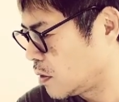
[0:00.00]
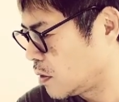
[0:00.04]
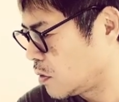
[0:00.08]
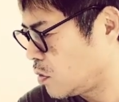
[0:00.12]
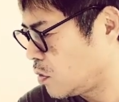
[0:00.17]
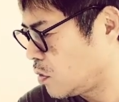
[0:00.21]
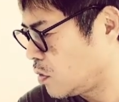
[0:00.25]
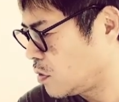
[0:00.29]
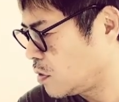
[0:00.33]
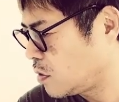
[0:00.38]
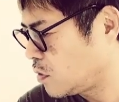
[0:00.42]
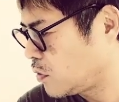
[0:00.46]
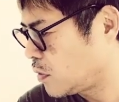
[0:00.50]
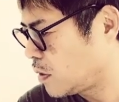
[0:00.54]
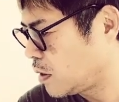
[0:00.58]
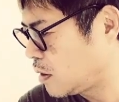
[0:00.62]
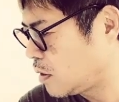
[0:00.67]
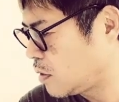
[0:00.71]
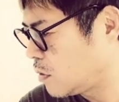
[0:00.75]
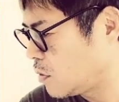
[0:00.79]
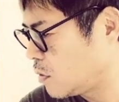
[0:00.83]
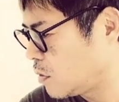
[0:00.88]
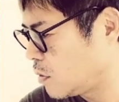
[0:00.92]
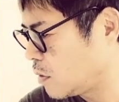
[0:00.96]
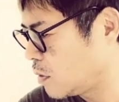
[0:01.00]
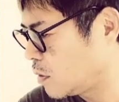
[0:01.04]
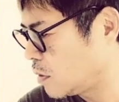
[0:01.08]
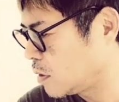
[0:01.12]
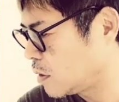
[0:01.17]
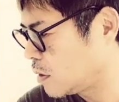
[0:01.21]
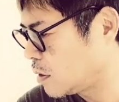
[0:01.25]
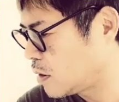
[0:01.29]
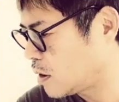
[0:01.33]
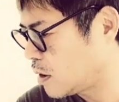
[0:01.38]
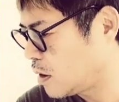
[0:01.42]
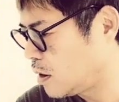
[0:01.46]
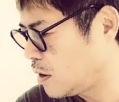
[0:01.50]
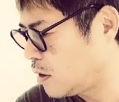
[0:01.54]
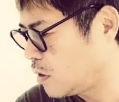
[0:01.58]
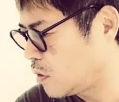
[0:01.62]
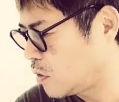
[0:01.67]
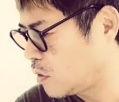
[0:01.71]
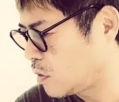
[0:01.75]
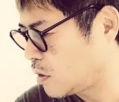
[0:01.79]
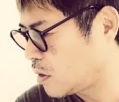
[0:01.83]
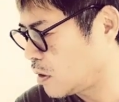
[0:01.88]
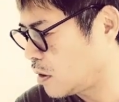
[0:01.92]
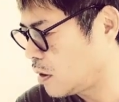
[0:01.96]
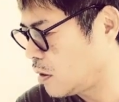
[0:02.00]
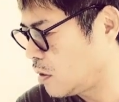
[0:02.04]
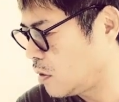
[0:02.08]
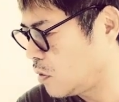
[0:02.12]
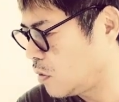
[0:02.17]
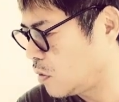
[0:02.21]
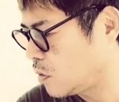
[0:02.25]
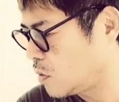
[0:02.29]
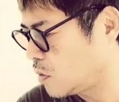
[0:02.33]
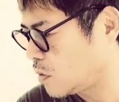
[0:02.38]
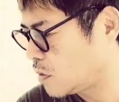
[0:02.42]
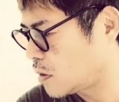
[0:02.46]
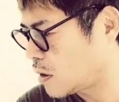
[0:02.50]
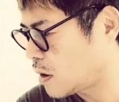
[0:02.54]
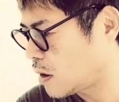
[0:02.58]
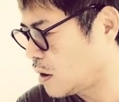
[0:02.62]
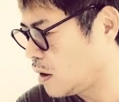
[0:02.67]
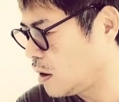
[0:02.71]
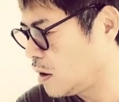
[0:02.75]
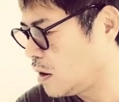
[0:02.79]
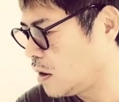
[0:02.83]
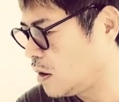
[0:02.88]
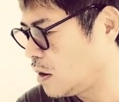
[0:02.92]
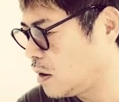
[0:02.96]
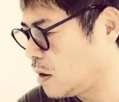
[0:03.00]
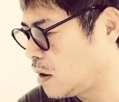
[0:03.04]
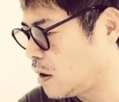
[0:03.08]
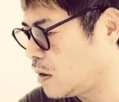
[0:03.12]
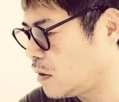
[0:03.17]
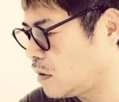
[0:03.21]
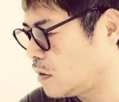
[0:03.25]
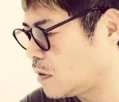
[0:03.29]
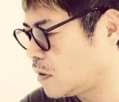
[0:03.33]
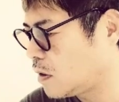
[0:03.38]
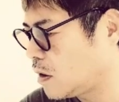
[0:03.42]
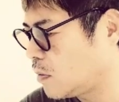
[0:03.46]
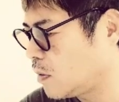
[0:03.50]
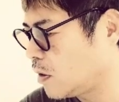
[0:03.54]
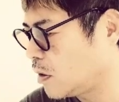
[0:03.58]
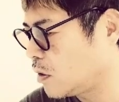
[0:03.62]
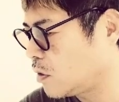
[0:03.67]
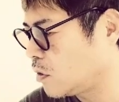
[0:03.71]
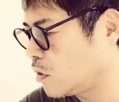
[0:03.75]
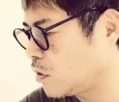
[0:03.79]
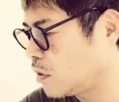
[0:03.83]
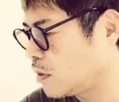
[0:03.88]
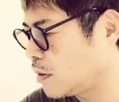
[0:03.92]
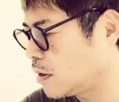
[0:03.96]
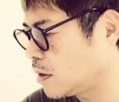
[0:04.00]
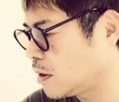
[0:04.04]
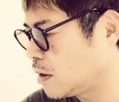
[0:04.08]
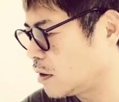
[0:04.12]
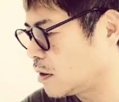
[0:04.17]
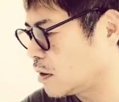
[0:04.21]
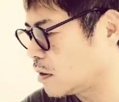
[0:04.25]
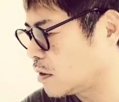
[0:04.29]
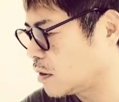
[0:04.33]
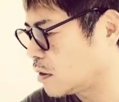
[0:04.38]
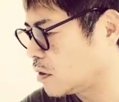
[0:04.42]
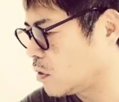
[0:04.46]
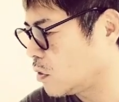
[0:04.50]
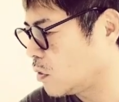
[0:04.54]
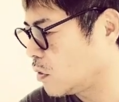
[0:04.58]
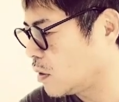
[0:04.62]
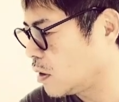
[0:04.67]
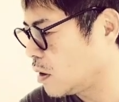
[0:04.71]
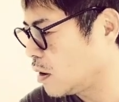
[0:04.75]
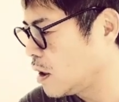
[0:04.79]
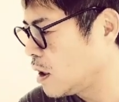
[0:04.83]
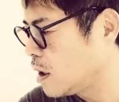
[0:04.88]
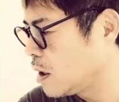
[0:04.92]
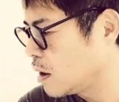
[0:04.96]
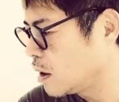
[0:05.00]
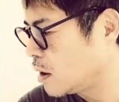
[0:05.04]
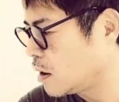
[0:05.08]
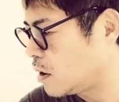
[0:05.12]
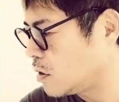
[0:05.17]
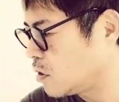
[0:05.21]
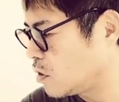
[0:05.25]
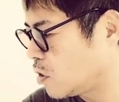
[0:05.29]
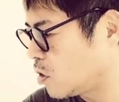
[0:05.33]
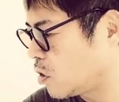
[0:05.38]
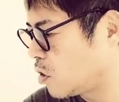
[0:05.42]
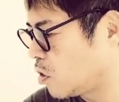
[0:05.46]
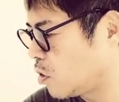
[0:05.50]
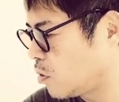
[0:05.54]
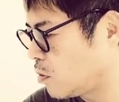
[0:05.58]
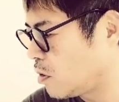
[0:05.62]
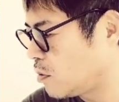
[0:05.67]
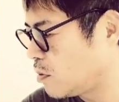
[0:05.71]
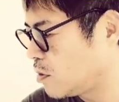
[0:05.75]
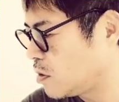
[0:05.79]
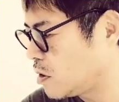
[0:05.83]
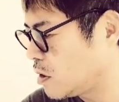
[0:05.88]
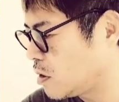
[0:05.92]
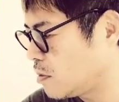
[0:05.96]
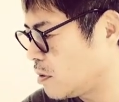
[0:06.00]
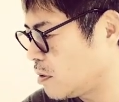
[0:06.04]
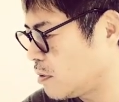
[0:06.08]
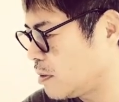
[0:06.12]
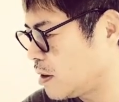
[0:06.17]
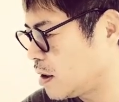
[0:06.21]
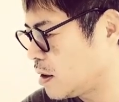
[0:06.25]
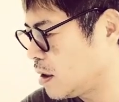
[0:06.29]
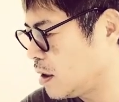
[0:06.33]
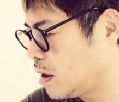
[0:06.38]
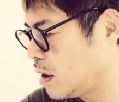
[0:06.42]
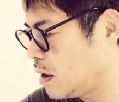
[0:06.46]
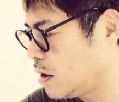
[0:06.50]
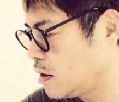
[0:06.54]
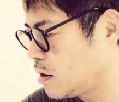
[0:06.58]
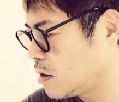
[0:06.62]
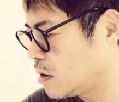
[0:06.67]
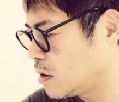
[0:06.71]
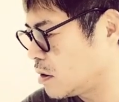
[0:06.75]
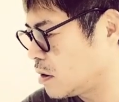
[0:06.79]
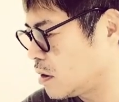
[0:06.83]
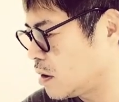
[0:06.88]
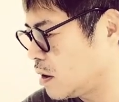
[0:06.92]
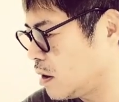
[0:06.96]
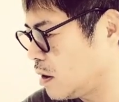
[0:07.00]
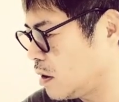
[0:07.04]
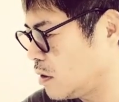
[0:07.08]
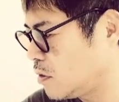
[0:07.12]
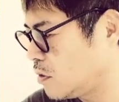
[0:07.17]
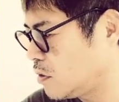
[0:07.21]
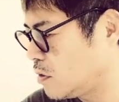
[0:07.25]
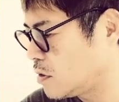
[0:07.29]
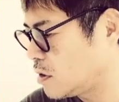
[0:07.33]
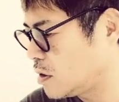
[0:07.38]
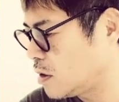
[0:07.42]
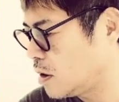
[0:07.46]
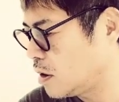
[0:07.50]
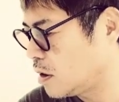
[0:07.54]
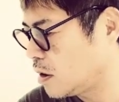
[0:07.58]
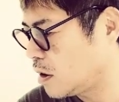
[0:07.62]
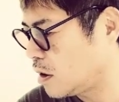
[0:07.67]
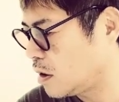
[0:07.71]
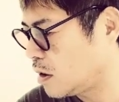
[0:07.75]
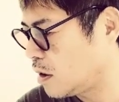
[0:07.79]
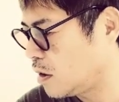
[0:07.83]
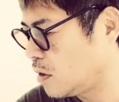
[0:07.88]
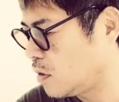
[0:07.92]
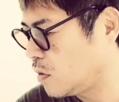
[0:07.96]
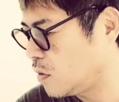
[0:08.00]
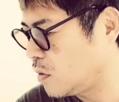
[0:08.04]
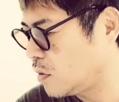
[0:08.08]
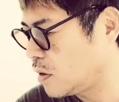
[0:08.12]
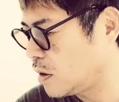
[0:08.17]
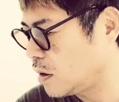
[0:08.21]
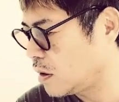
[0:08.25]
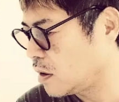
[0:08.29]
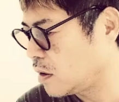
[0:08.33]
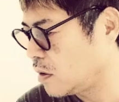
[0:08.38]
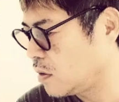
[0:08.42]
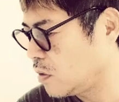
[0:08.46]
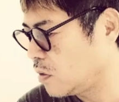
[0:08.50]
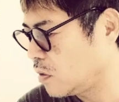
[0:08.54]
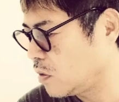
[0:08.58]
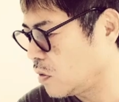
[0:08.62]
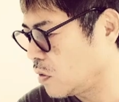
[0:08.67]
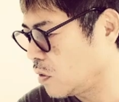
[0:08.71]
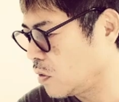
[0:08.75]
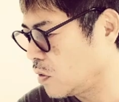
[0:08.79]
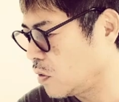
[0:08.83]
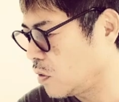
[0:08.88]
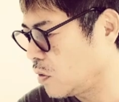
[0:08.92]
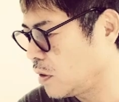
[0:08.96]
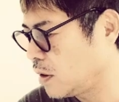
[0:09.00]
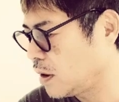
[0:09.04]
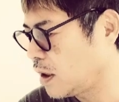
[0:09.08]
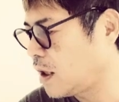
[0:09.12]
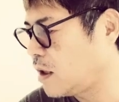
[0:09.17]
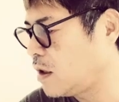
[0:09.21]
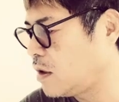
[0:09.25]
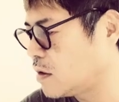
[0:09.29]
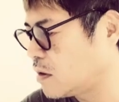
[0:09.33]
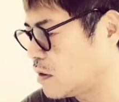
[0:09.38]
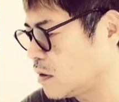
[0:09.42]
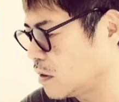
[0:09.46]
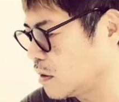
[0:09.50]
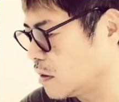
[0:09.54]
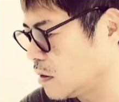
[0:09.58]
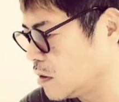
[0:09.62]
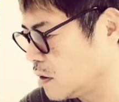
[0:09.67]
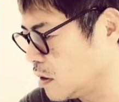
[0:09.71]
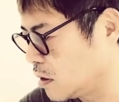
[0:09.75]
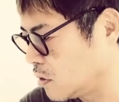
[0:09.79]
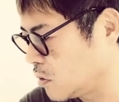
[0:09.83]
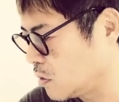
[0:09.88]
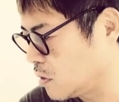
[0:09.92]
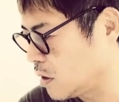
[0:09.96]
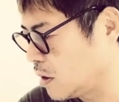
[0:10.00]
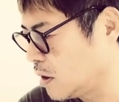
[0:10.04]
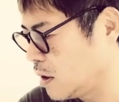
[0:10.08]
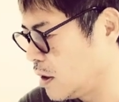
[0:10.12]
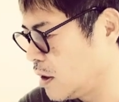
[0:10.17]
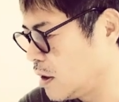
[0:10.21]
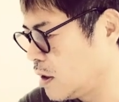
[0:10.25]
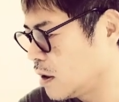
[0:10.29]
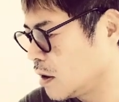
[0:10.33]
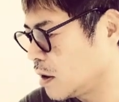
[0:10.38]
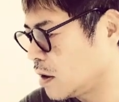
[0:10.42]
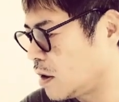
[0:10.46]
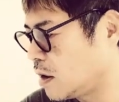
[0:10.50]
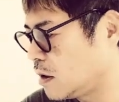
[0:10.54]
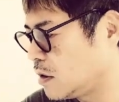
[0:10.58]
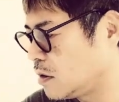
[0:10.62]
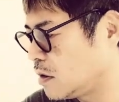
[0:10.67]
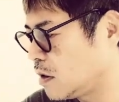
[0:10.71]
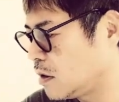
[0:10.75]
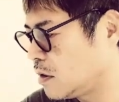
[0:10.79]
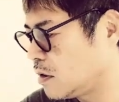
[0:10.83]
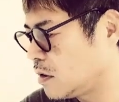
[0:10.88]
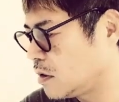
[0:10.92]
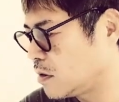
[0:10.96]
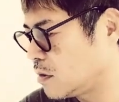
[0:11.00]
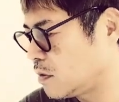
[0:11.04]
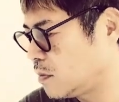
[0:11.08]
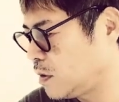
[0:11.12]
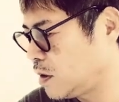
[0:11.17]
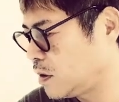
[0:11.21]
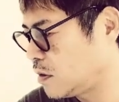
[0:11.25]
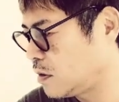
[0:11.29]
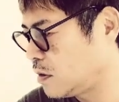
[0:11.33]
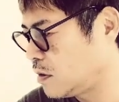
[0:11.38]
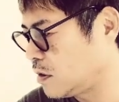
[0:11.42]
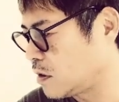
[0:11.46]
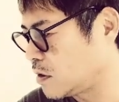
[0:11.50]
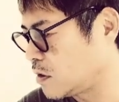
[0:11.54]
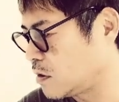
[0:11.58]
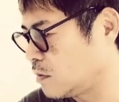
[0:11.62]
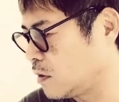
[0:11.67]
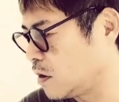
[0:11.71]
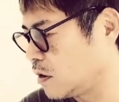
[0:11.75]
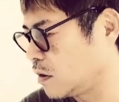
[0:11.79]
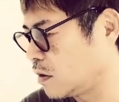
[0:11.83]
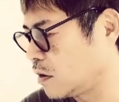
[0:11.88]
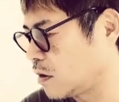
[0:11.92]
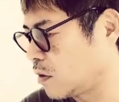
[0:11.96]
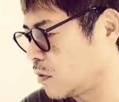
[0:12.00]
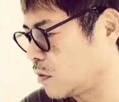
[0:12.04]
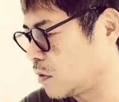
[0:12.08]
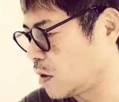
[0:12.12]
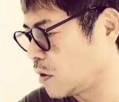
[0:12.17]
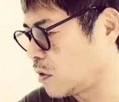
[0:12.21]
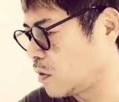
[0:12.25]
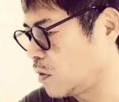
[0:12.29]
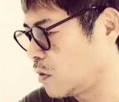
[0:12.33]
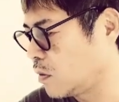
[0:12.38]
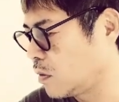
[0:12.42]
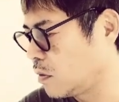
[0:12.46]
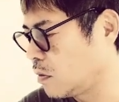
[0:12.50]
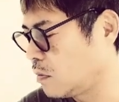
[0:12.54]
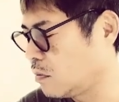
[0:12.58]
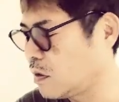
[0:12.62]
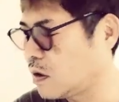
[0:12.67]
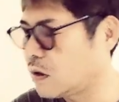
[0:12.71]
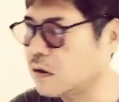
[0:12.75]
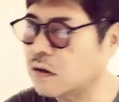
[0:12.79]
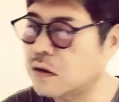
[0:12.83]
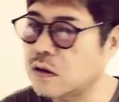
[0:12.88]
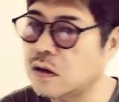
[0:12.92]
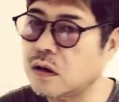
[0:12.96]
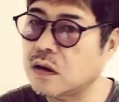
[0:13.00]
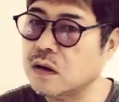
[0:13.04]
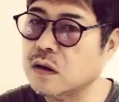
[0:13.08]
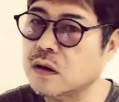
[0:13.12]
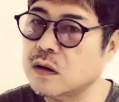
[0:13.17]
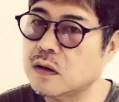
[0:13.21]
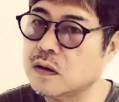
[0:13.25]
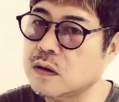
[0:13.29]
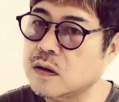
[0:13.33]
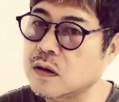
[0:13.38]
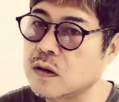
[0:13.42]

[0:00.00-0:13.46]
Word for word: 当時ファンの期待に応えようと再現性ばかりにこだわっていた佐藤が感情の赴くままに演じているうちに彼の中の心に謙信が宿り完全に住み着いてしまったのだとまあだから